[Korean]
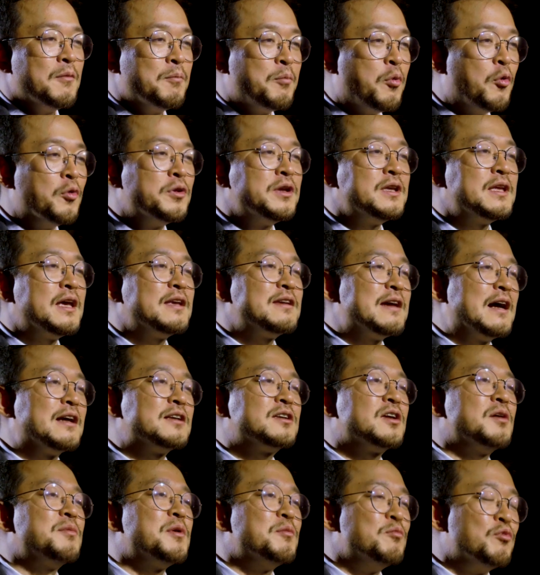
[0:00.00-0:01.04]
본인의
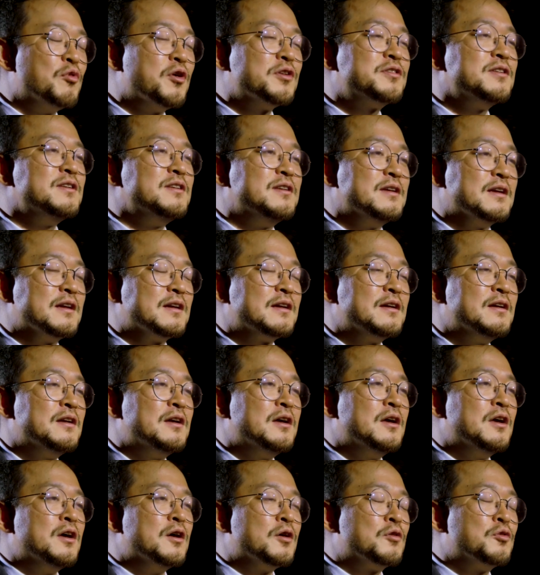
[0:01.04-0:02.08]
장점이 무엇인지,
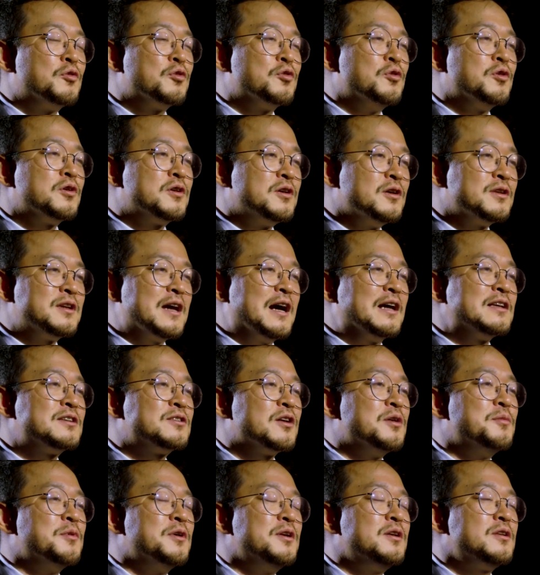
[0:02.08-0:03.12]
그리고 그
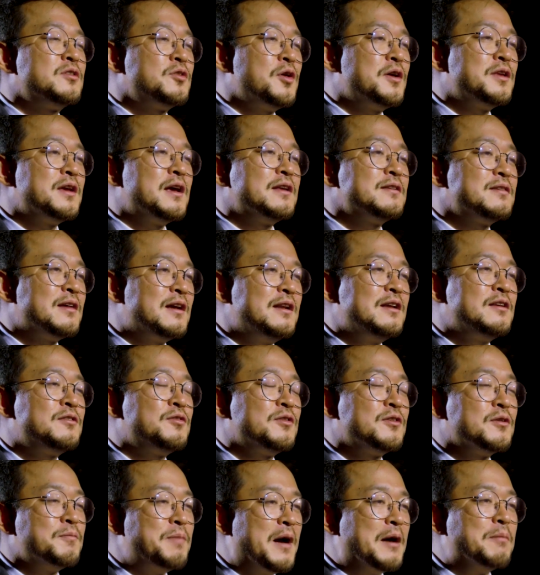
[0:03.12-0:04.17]
장점을 최대한 살릴 수
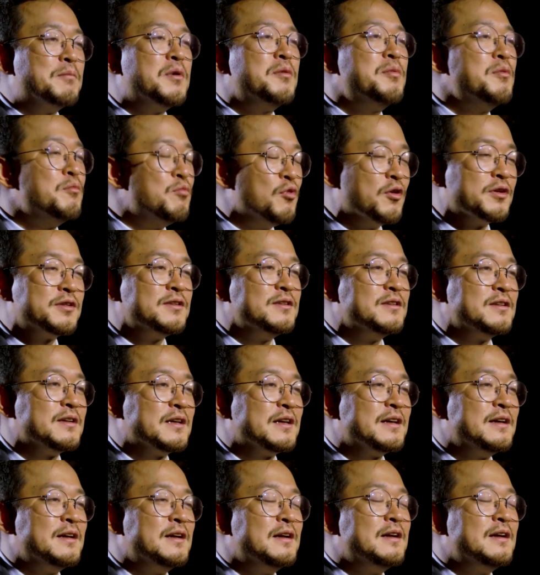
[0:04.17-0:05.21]
있는 방법은 무엇인지